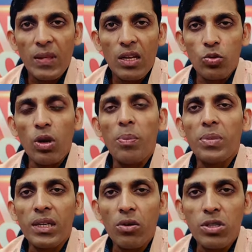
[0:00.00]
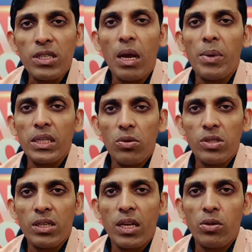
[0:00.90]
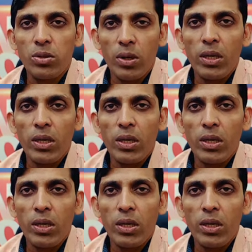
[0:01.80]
শুধু আপনারটা হচ্ছে না আমারটা হচ্ছে না এর অর্থ